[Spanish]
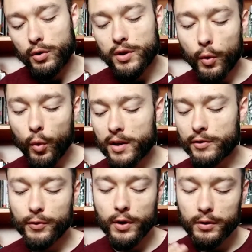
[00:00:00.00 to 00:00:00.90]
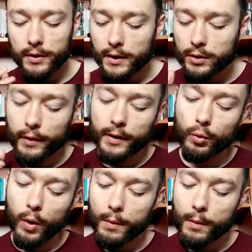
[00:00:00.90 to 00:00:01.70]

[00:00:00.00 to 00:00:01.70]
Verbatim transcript: No sé cuáles fueron dentro de tu